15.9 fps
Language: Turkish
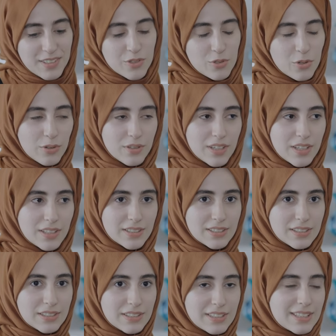Sonra
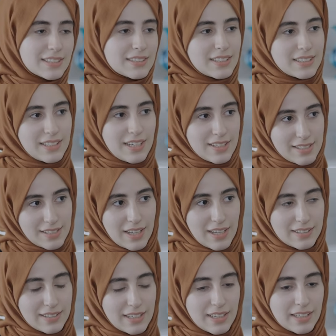e, yakındaki
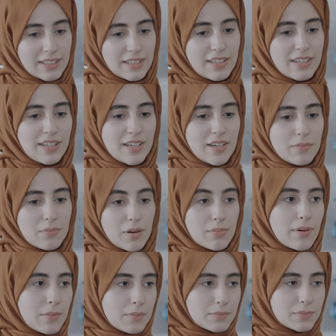hastaneye
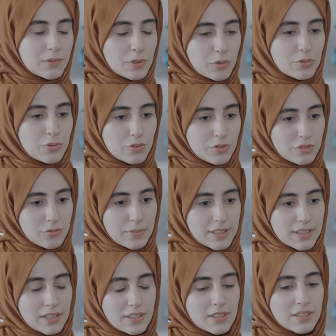babam götürdü
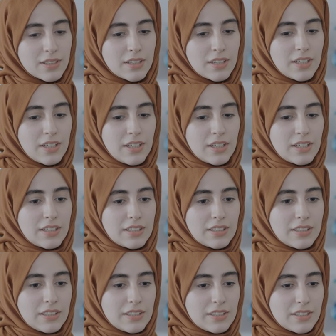beni.
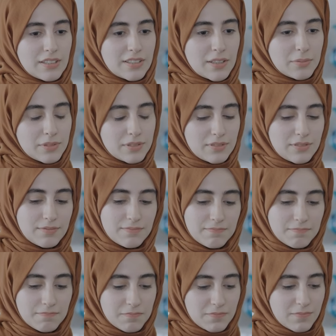E, tabii
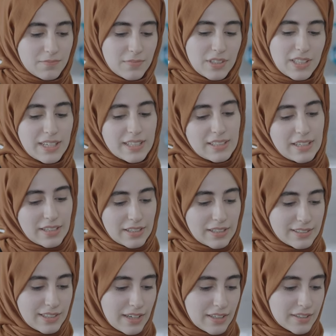yarıya
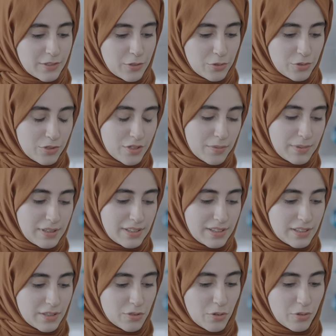kadar
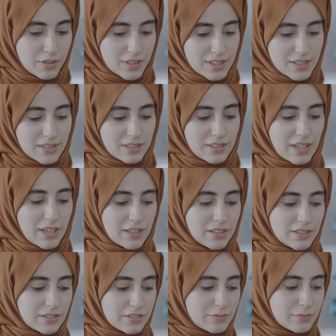götürebildi.
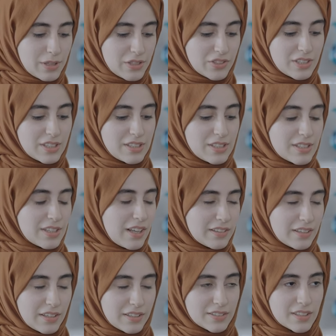Sonrasında başka
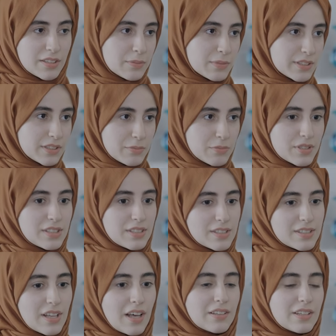insanlar, tanımadığımız
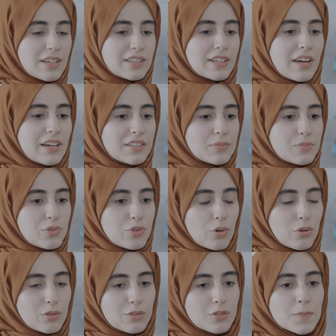insanlar
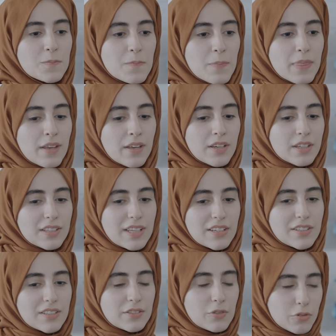yardımcı oldu.
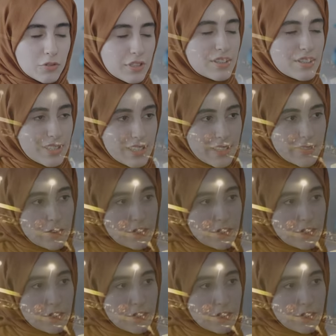Gerçekten o geceki en